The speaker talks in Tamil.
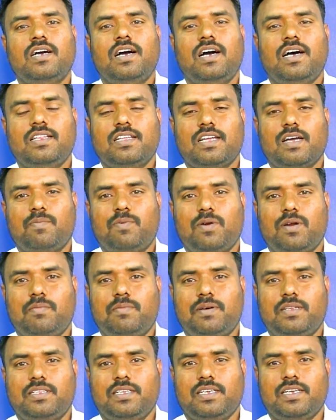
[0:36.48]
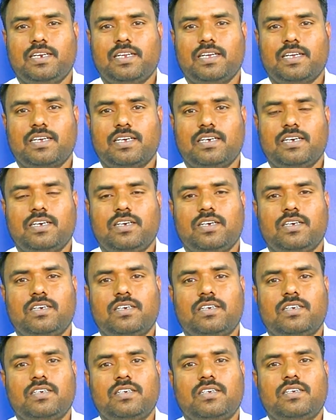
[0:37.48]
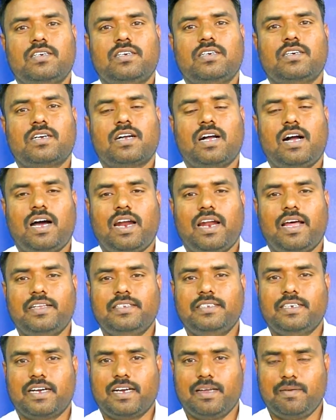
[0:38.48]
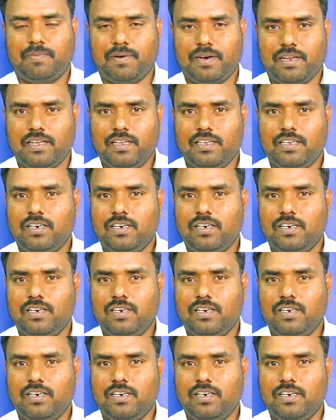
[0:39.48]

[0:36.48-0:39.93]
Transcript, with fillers: அதுக்கப்புறம் பார்த்தீங்கன்னாக்கா காலாஞ்சகைப்படை